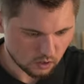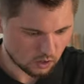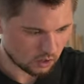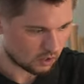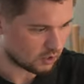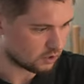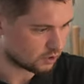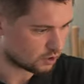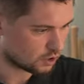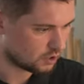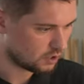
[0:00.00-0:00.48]

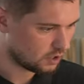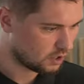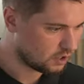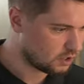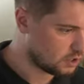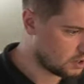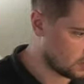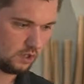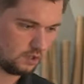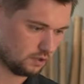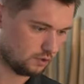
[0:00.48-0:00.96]

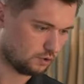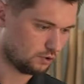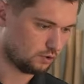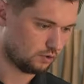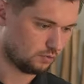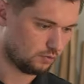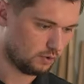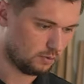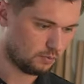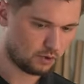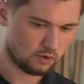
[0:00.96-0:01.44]
Лишний. Ладно,
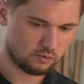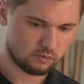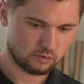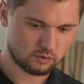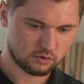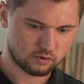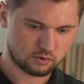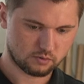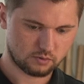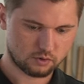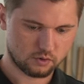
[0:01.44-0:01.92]
что,
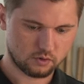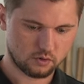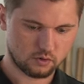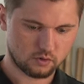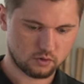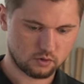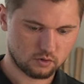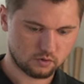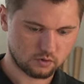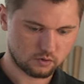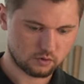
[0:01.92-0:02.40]
попробую это все
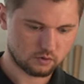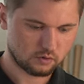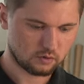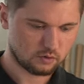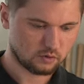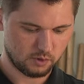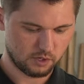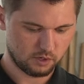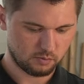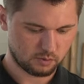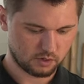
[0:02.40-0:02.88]

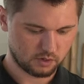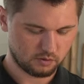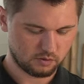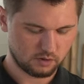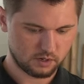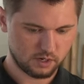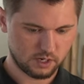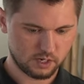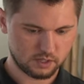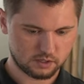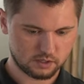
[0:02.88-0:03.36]

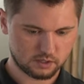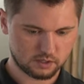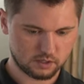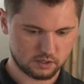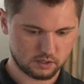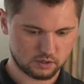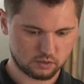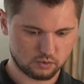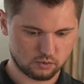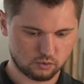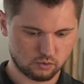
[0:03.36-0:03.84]
перепроверять
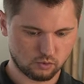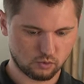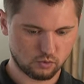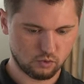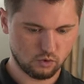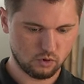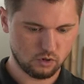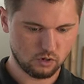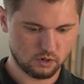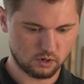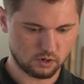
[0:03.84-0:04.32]
сразу
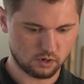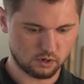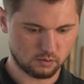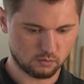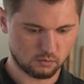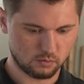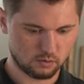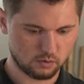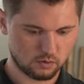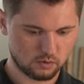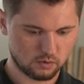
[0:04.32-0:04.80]
угольником.